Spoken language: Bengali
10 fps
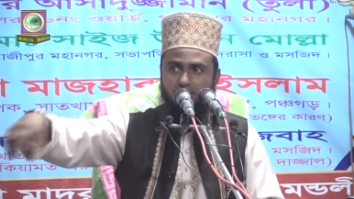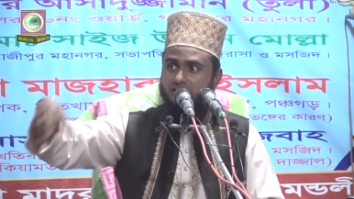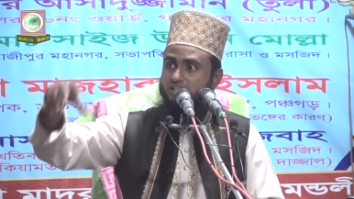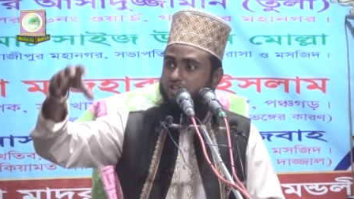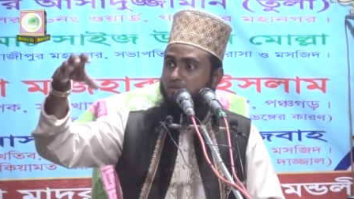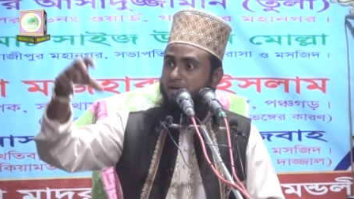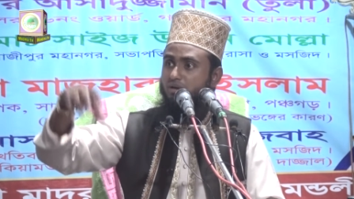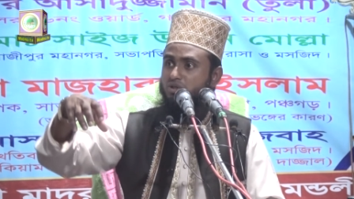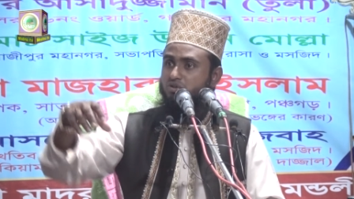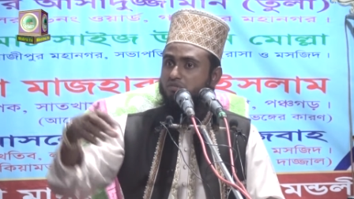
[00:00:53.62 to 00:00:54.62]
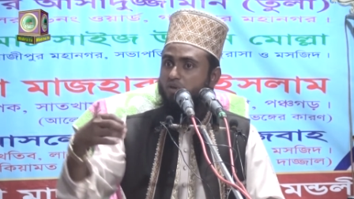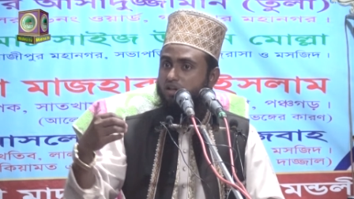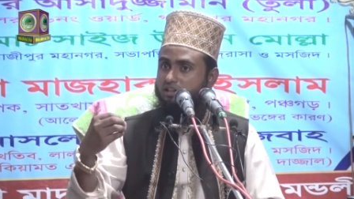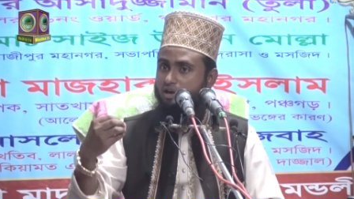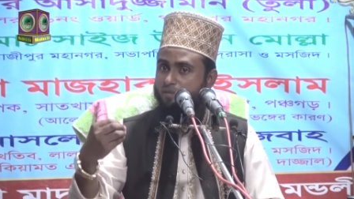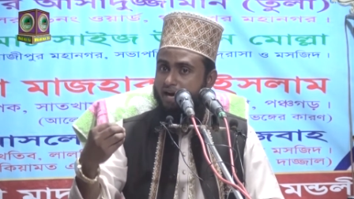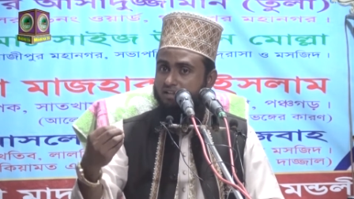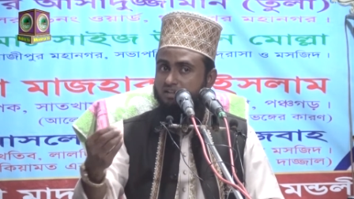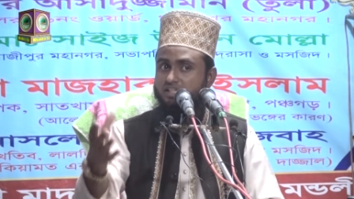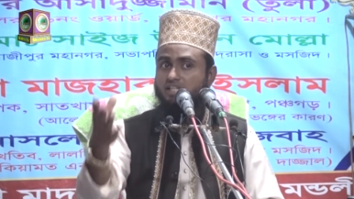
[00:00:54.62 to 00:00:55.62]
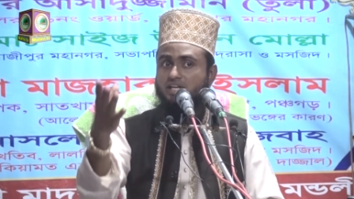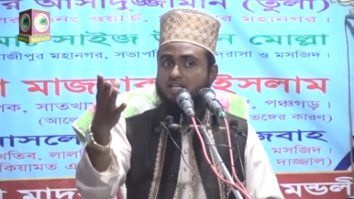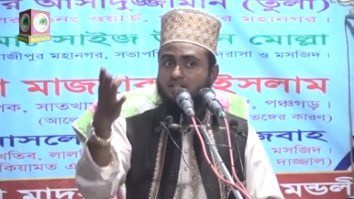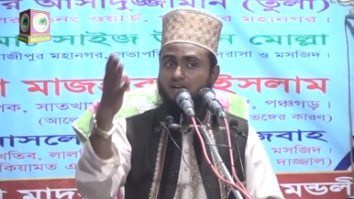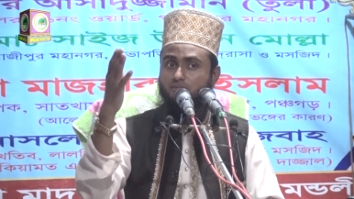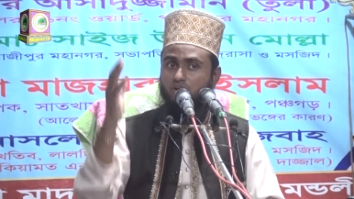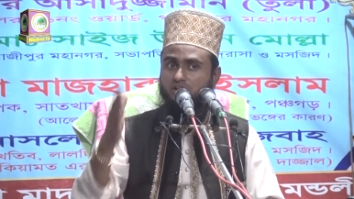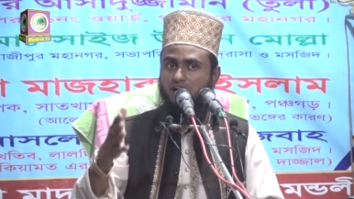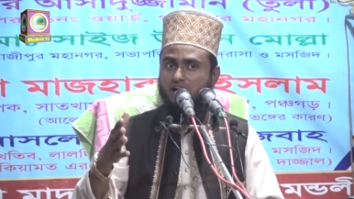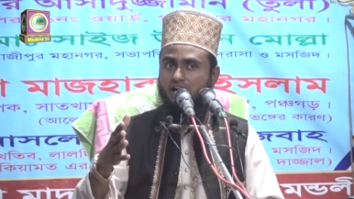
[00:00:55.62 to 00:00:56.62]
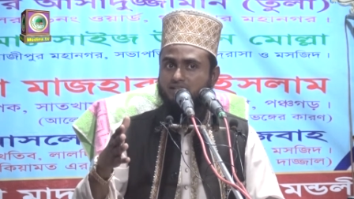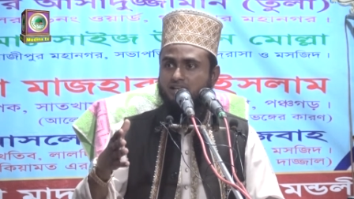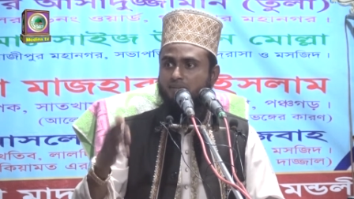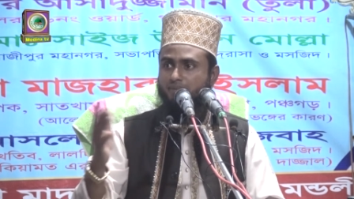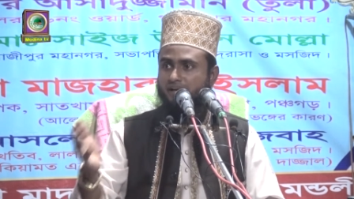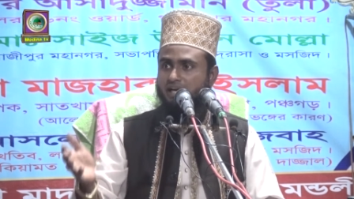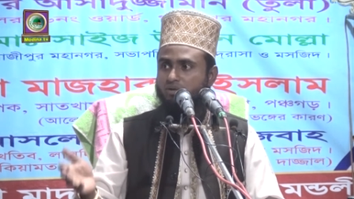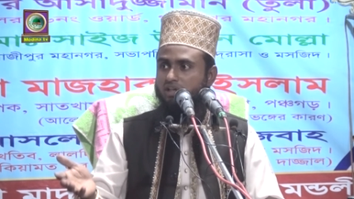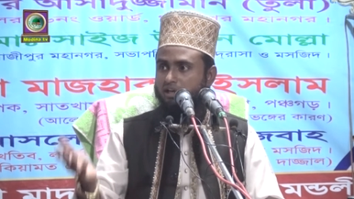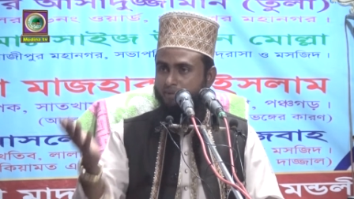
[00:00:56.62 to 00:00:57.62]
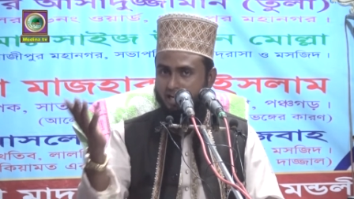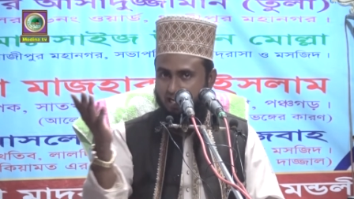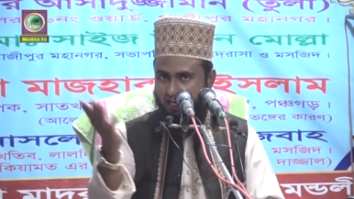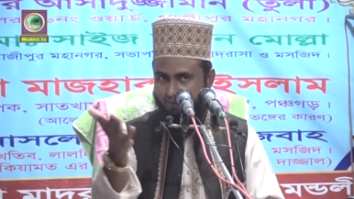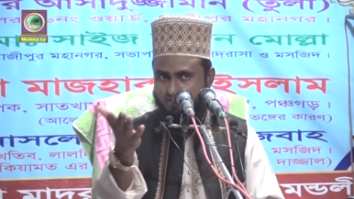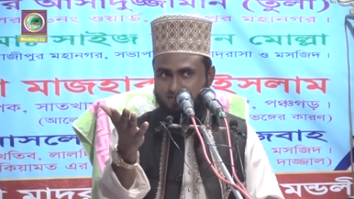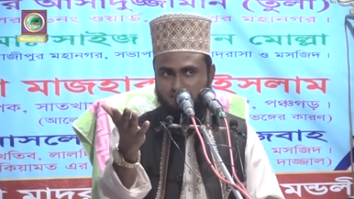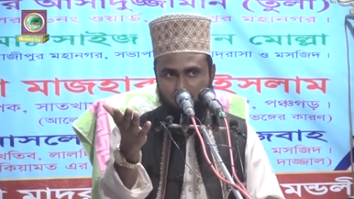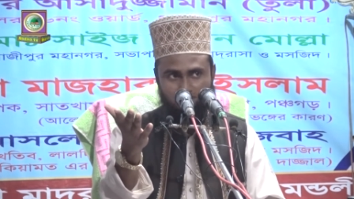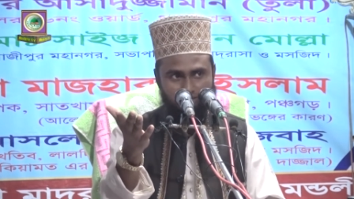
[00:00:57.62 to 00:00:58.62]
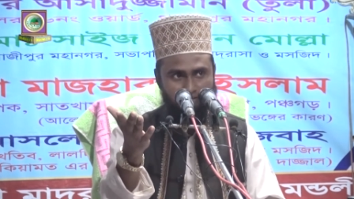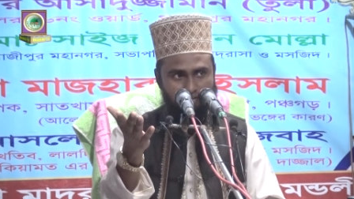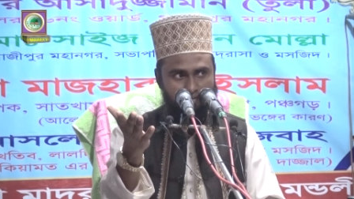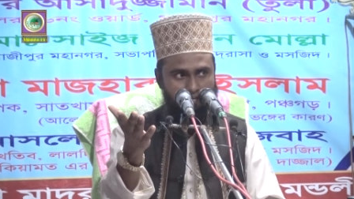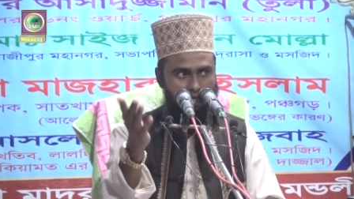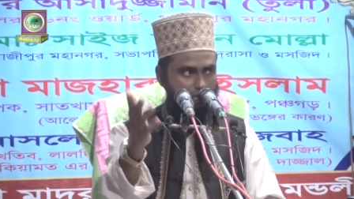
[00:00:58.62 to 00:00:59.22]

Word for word: এই দেশের মানুষ যদি মদ খাওয়া বাদ দিয়ে দেয় যারা মদ খায় যারা বানায় ওদের বানায় লাভ আছে হ্যাঁ।